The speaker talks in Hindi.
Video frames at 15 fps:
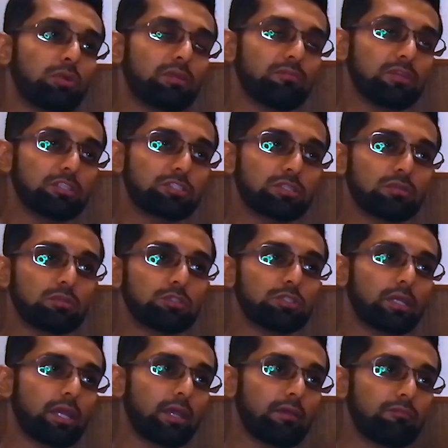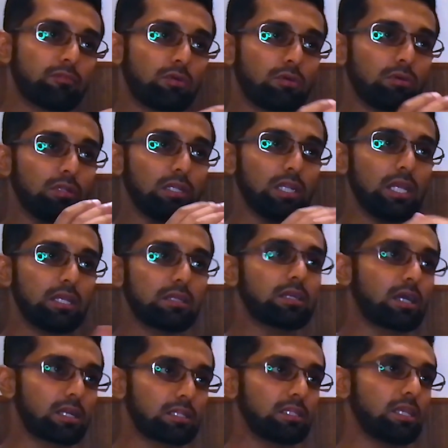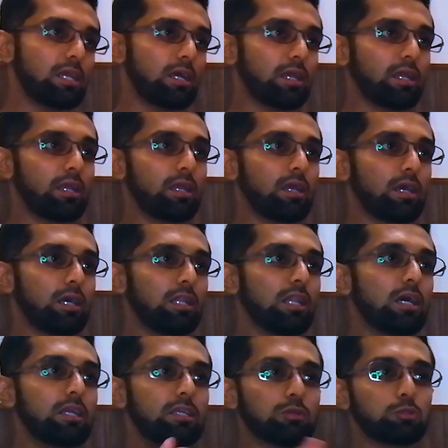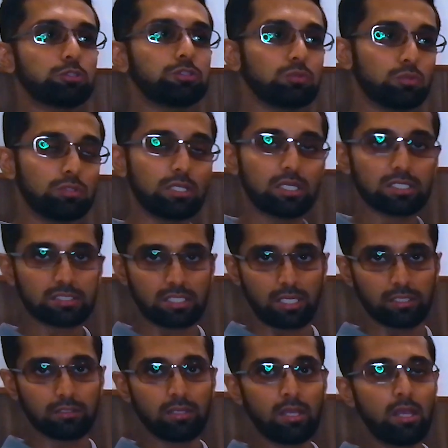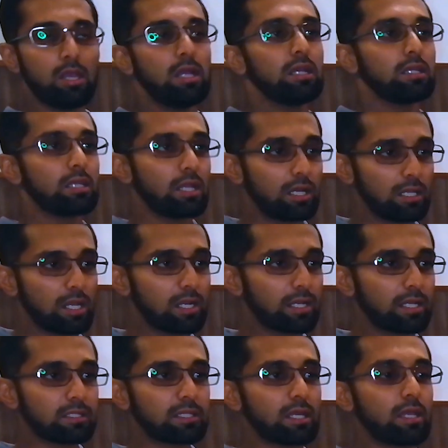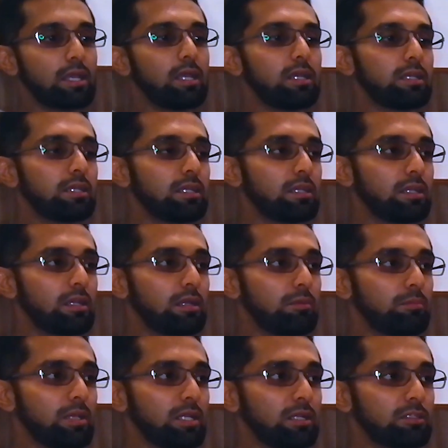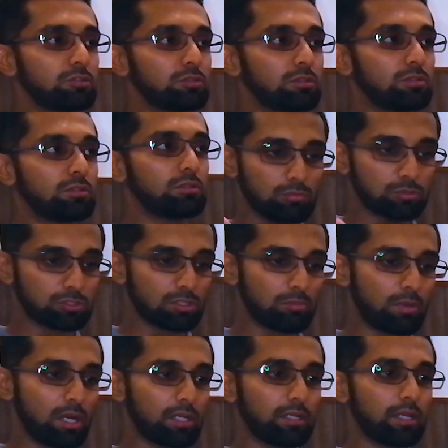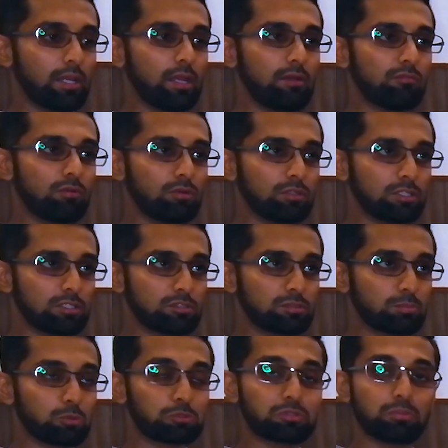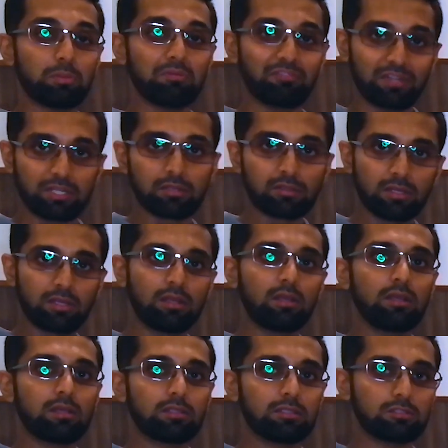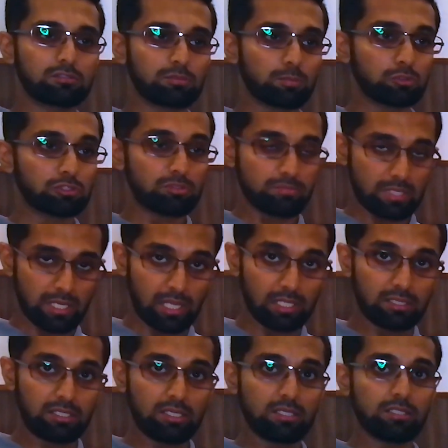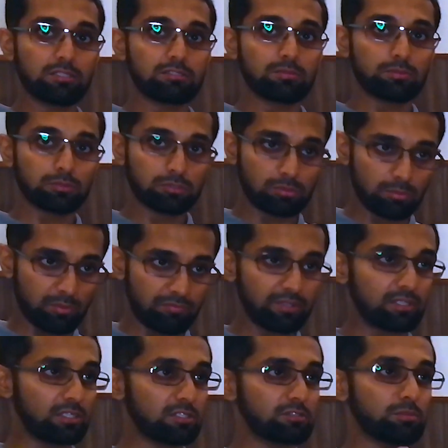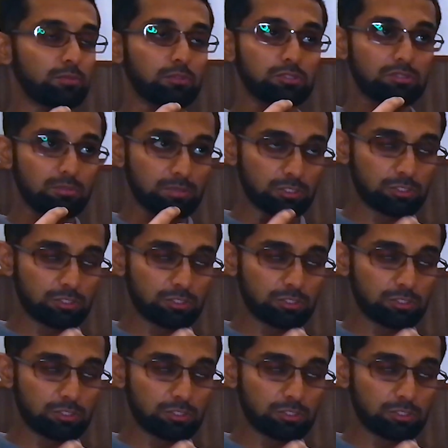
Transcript: मोटिवेशन को जो है वो लिंक कर दिया है अल्लाह की खुशनुदी के साथ कि अल्लाह कहता है कि मेरे जो मुसलमान हैं वो देर सपोज टू बी फिट देर सपोज टू बी हेल्दी देर सपोज टू बी फिट देर सपोज टू बी